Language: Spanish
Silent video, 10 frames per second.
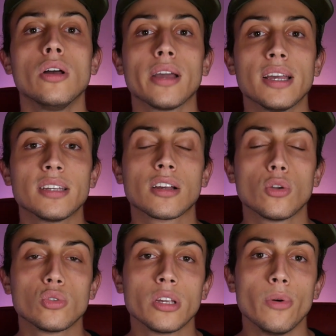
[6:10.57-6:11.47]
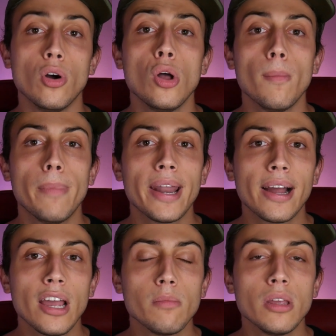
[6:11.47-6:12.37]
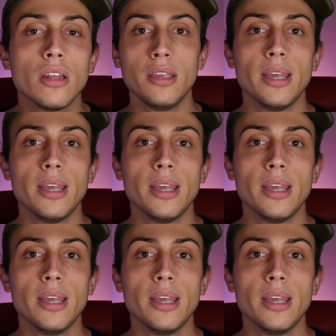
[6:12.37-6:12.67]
que es exclusivo para gaming